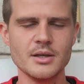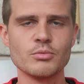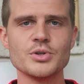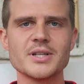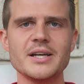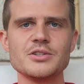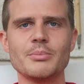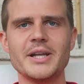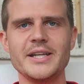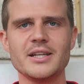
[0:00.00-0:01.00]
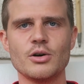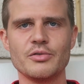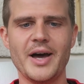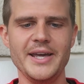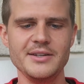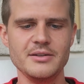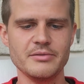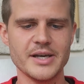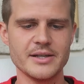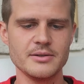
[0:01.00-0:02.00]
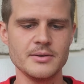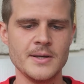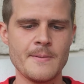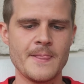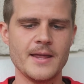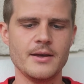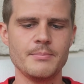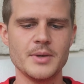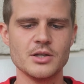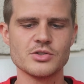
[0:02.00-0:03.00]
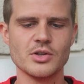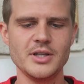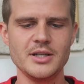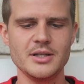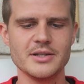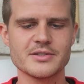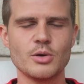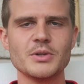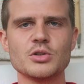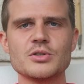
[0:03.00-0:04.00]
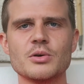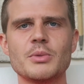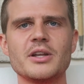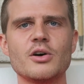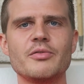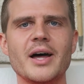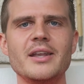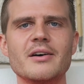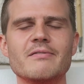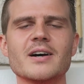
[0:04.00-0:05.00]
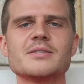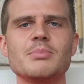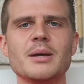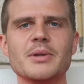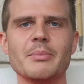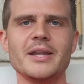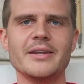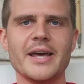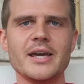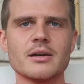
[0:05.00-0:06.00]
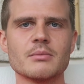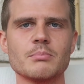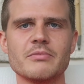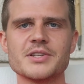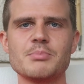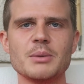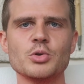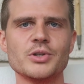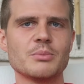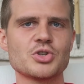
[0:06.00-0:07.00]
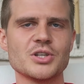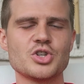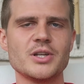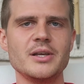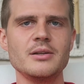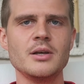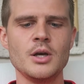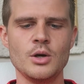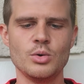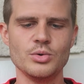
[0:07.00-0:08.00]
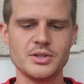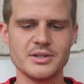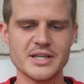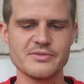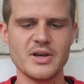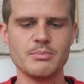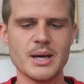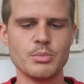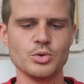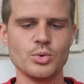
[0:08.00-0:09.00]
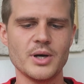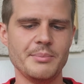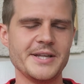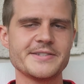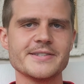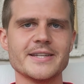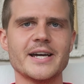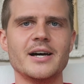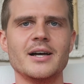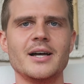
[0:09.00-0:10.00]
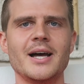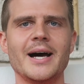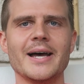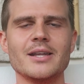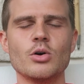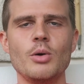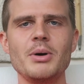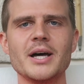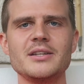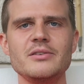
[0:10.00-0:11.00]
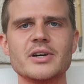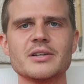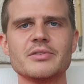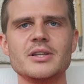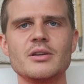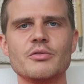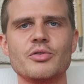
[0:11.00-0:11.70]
äh, wo ich gleich nochmal näher drauf eingehen werde. Ähm, sondern es kommt natürlich auch immer darauf an, was bleibt am Ende hängen, was bleibt unterm Strich stehen. Und das waren bei Bondora im letzten Jahr ein operativer Gewinn